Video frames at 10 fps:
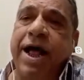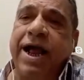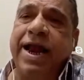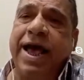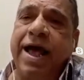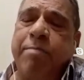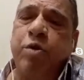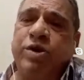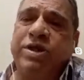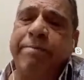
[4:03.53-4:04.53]
الى
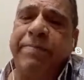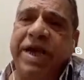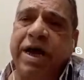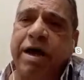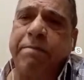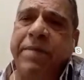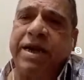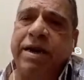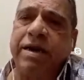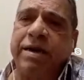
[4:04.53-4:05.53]
موزمبيق
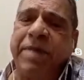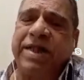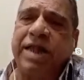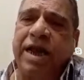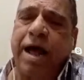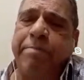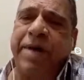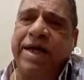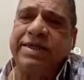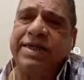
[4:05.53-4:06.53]
من بندر
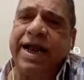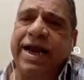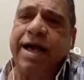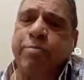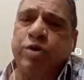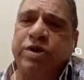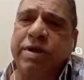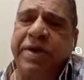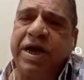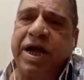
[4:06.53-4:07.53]
عباس الى
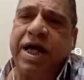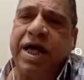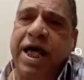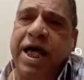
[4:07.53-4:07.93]
موزمبيق